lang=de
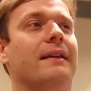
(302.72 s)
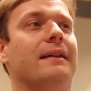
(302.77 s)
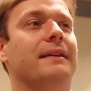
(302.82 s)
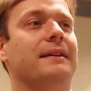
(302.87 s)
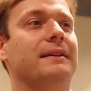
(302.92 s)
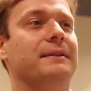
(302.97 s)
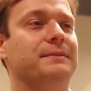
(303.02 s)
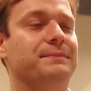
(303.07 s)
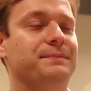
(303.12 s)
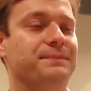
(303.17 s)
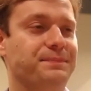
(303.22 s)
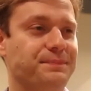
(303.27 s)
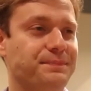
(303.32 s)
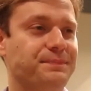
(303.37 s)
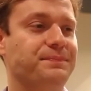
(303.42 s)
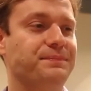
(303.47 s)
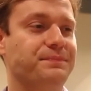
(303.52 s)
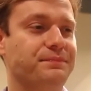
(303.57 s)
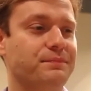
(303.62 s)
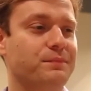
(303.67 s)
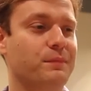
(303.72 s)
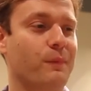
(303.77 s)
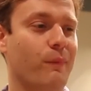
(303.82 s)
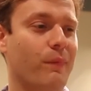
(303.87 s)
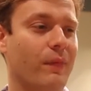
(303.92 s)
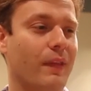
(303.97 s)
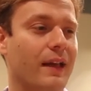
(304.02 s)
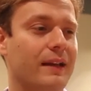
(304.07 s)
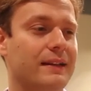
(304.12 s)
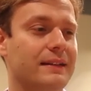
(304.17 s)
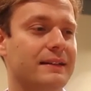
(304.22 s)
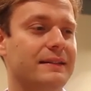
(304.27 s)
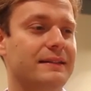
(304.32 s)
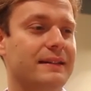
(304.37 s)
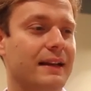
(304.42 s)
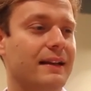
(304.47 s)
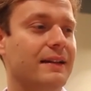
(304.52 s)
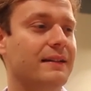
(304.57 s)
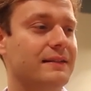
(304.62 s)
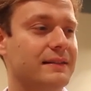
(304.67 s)
Ähm, es ist
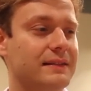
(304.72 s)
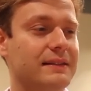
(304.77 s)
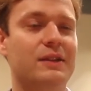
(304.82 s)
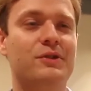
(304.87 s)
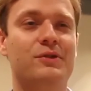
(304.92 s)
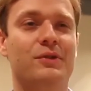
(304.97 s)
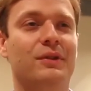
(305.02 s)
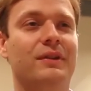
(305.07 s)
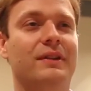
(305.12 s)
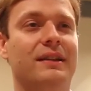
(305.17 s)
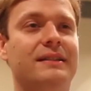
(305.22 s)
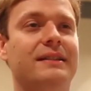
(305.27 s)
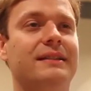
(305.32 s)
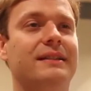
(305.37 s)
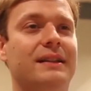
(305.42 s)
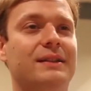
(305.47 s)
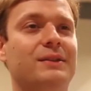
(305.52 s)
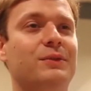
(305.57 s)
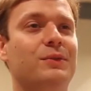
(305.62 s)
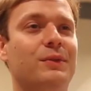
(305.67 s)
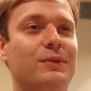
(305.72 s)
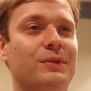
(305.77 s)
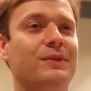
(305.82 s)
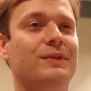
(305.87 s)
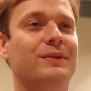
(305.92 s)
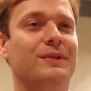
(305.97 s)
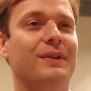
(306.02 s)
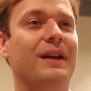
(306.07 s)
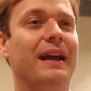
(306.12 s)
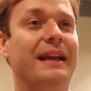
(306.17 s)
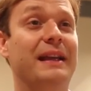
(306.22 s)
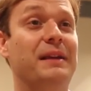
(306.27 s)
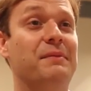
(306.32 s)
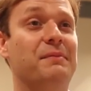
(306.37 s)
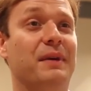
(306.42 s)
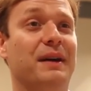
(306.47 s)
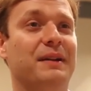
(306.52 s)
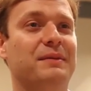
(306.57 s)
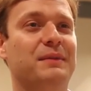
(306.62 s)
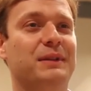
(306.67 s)
sehr, sehr schön, dass sich das so
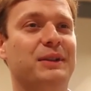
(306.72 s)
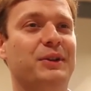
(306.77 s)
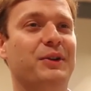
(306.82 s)
ergeben hat mit